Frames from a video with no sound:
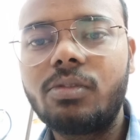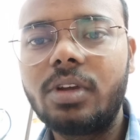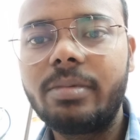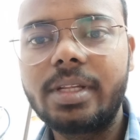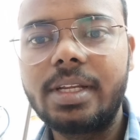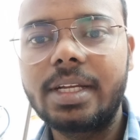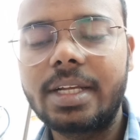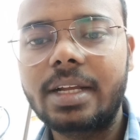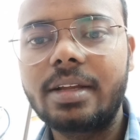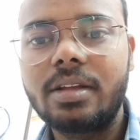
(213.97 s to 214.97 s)
वो इमेज लिया
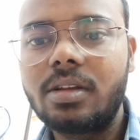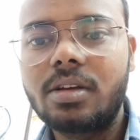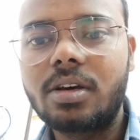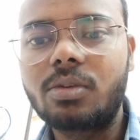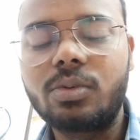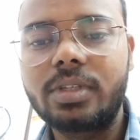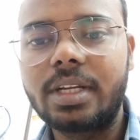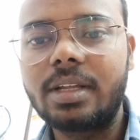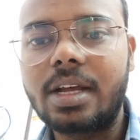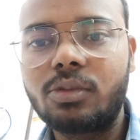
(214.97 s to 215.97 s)
जाएगा और कुछ
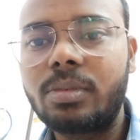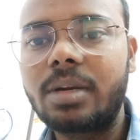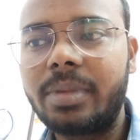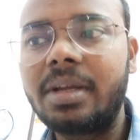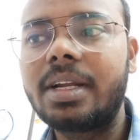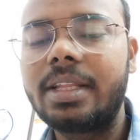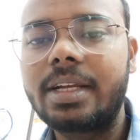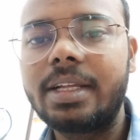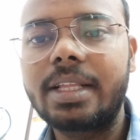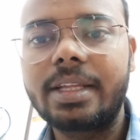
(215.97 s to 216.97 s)
नहीं हाँ तुम्हारे फिंगर
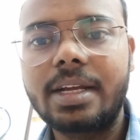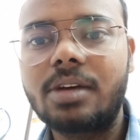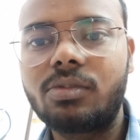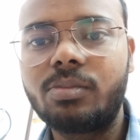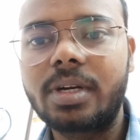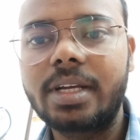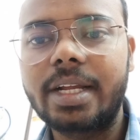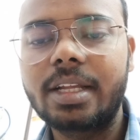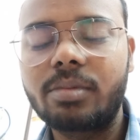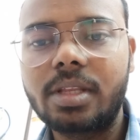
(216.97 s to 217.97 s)
देखे जाते हैं हाथ ऊपर
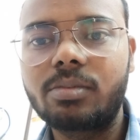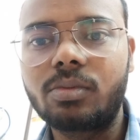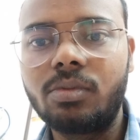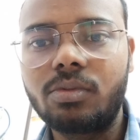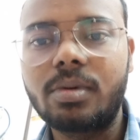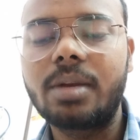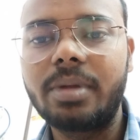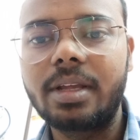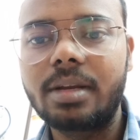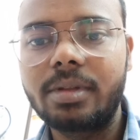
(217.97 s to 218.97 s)
करा के मतलब तुम्हारे
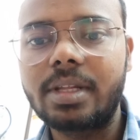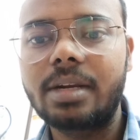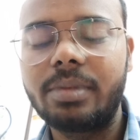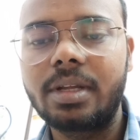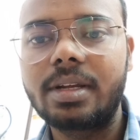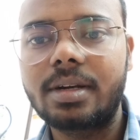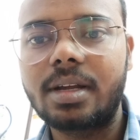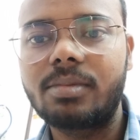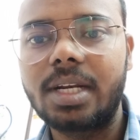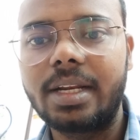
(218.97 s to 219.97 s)
फिंगर में सारे फिंगर
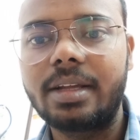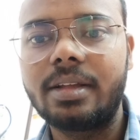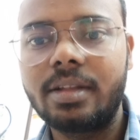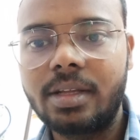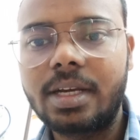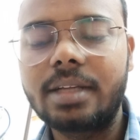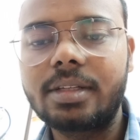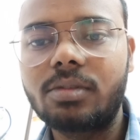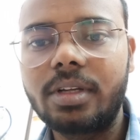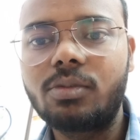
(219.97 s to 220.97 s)
नॉर्मल है ना
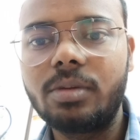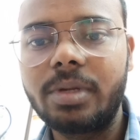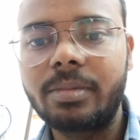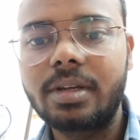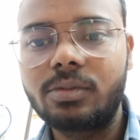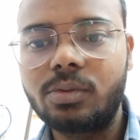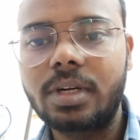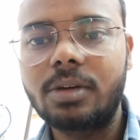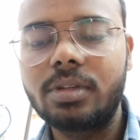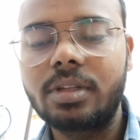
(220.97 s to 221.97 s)
ऐसा तो नहीं कोई फिंगर
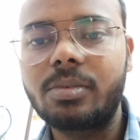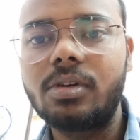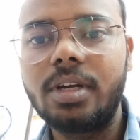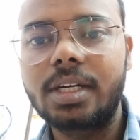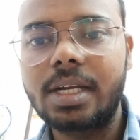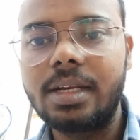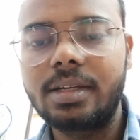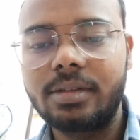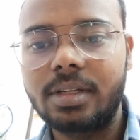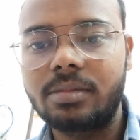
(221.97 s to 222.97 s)
छोटा हो जैसे पॉलीडेक्टाइली
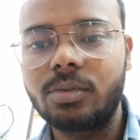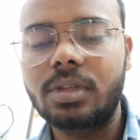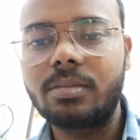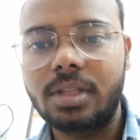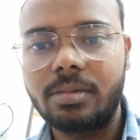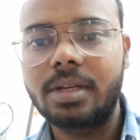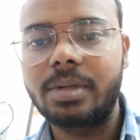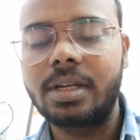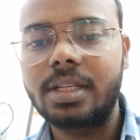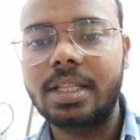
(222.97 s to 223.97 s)
किसी किस में होता है मतलब एक
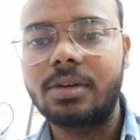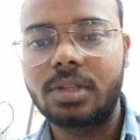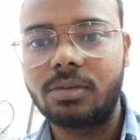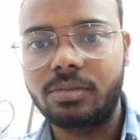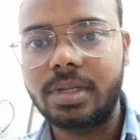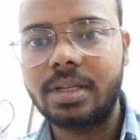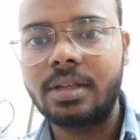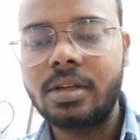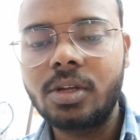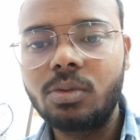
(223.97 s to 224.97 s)
फिंगर ज़्यादा होता है उसमें
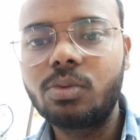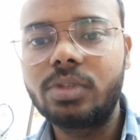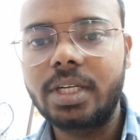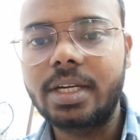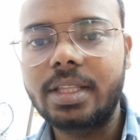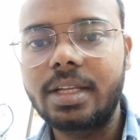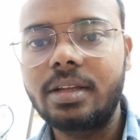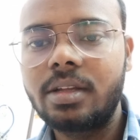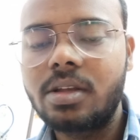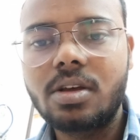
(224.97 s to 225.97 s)
तो वो चेक करते
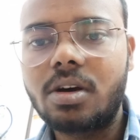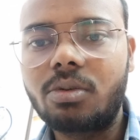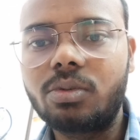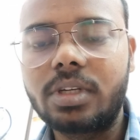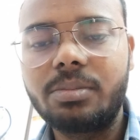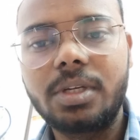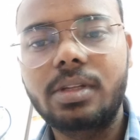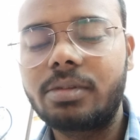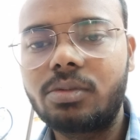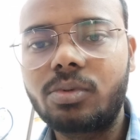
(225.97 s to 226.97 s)
हैं और कुछ नहीं फिर
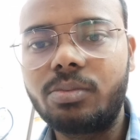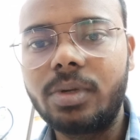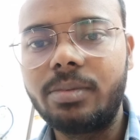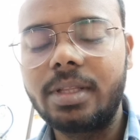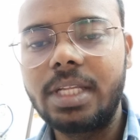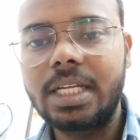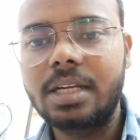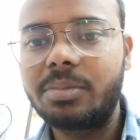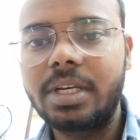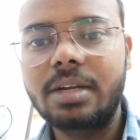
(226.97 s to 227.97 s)
उसके बाद तुमको फिर भेज दिया
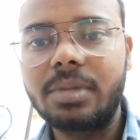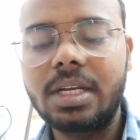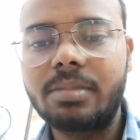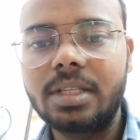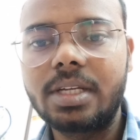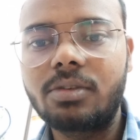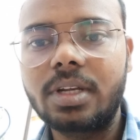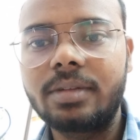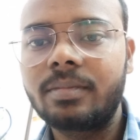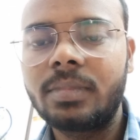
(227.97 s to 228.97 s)
जाएगा फिर एक महीना बाद जाओगे